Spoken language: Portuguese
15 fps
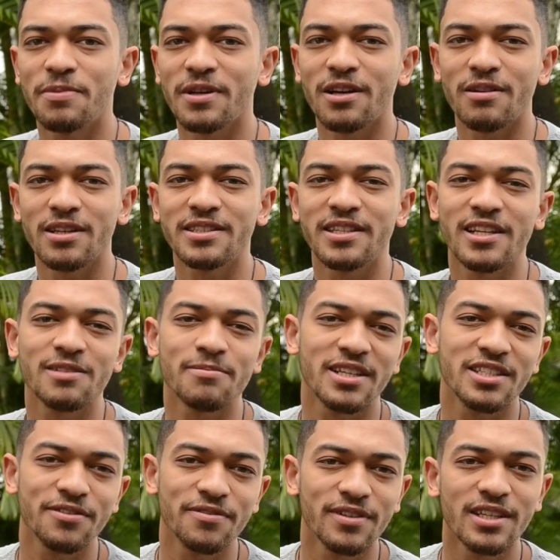pegando umas trilhas
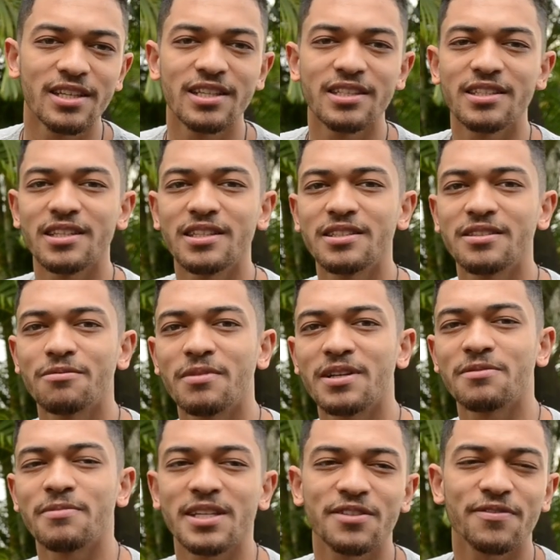mais difíceis,
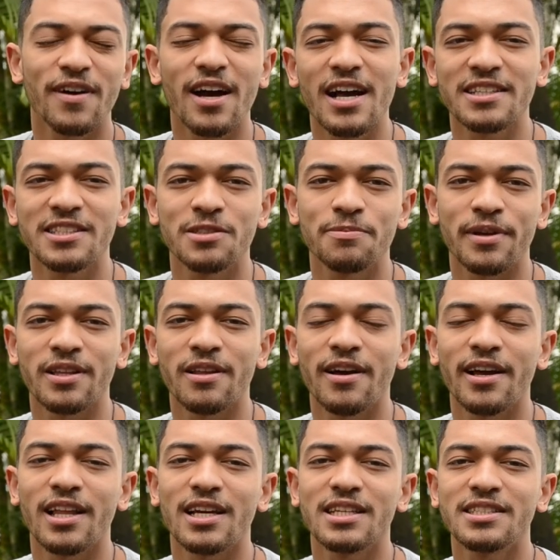umas mais fáceis para dar uma
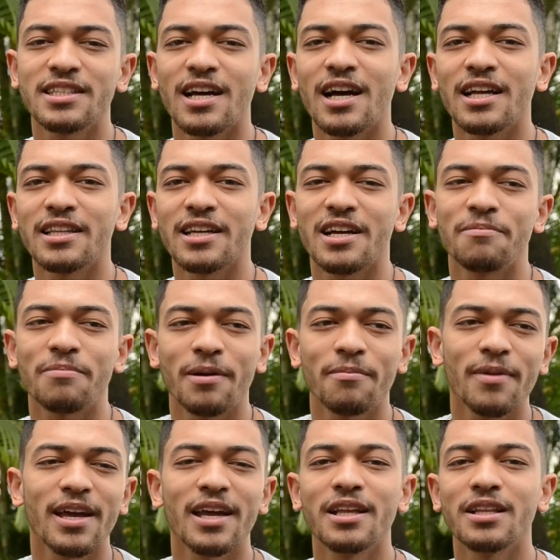relaxada,
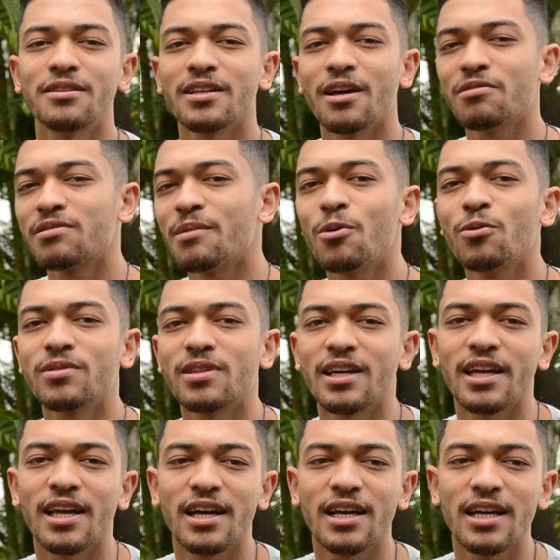acampamento e alta
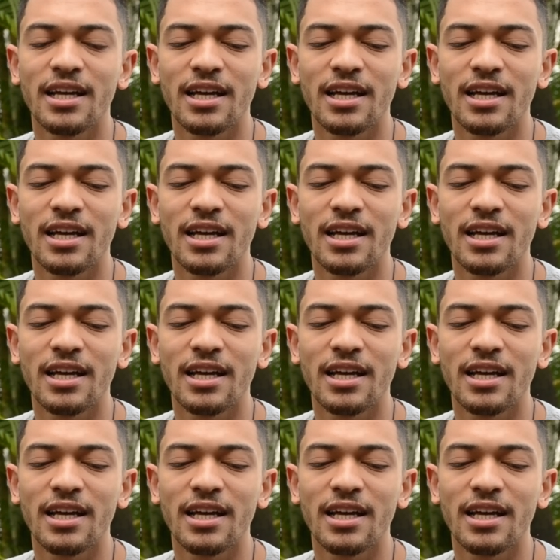montanha.